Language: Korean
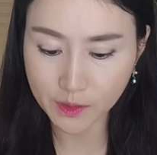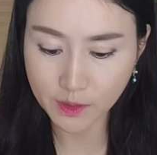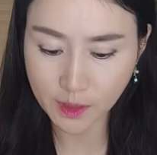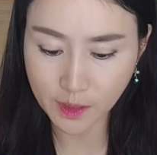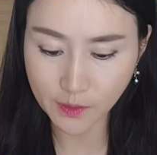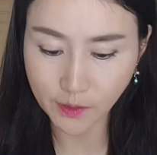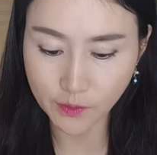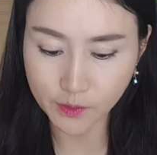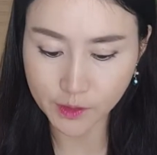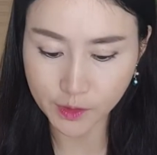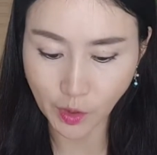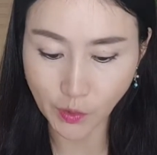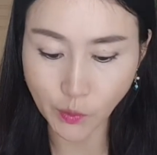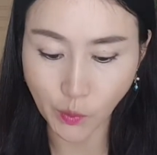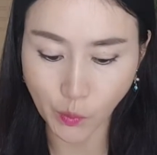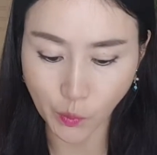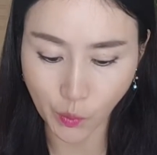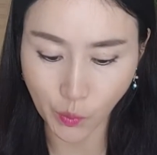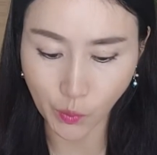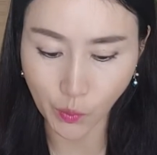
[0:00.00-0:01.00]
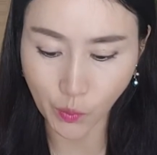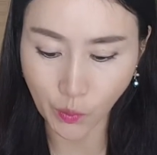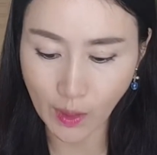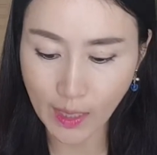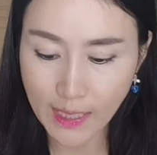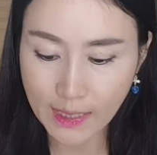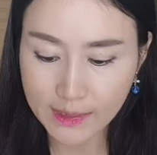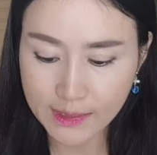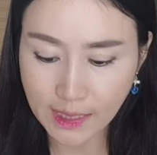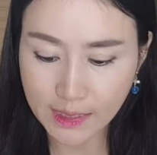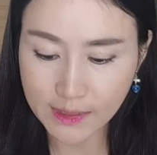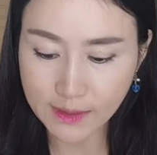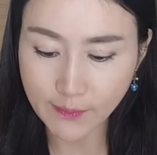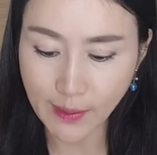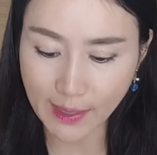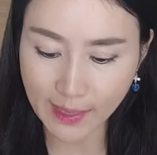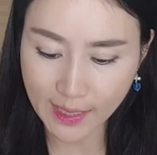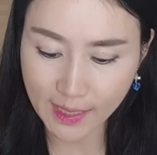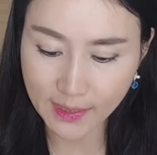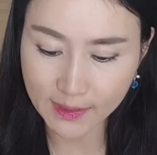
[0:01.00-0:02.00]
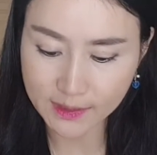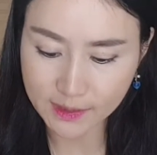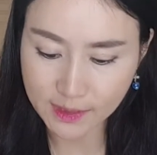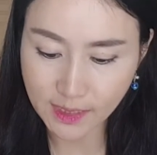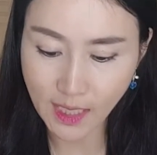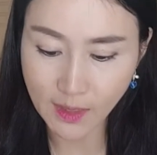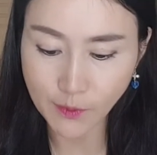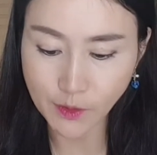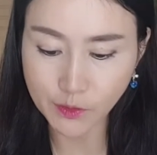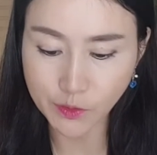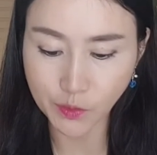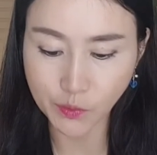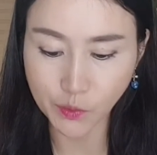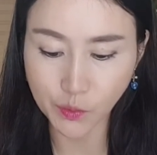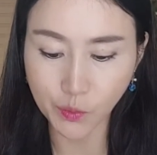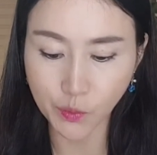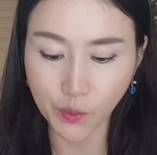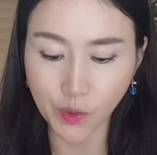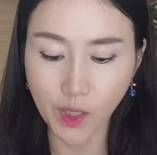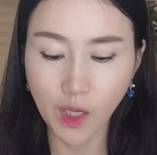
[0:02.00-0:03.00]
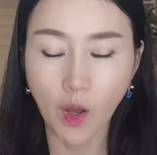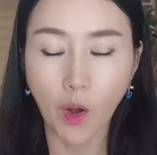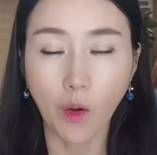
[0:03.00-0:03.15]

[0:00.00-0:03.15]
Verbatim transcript: 채널을 켜놓고 사지 말아야지 하면서도